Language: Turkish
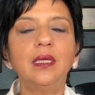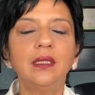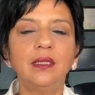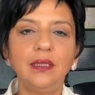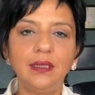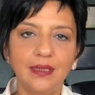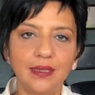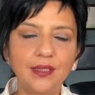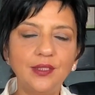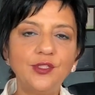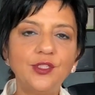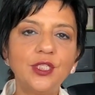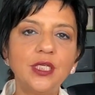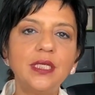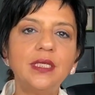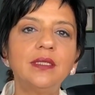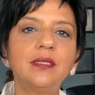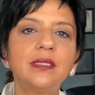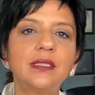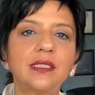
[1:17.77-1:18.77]

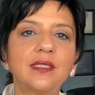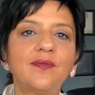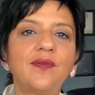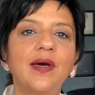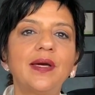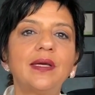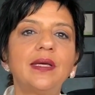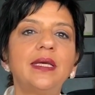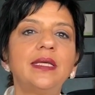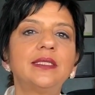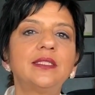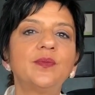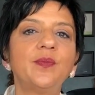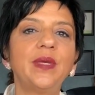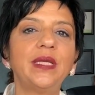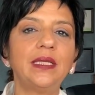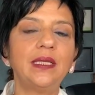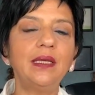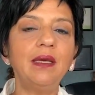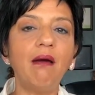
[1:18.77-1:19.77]
İkinci risk
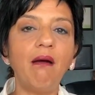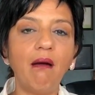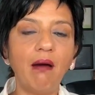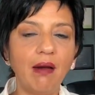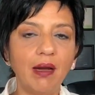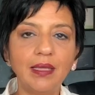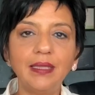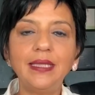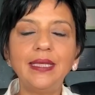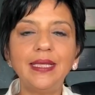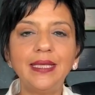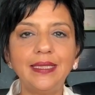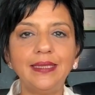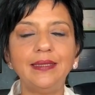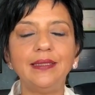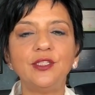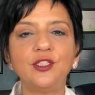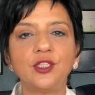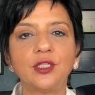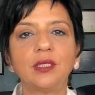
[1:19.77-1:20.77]
etmeni aileye
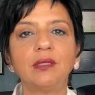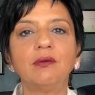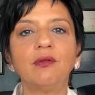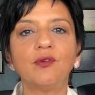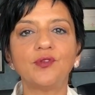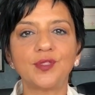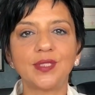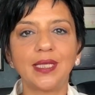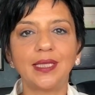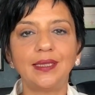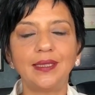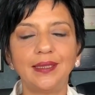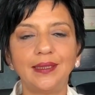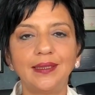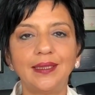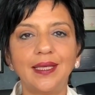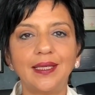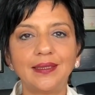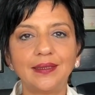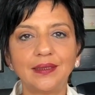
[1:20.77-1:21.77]
ilişkin
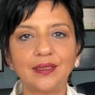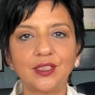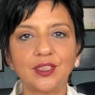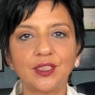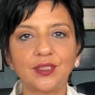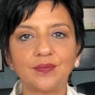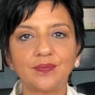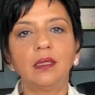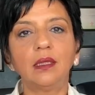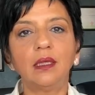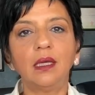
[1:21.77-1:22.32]
özelliklerdir.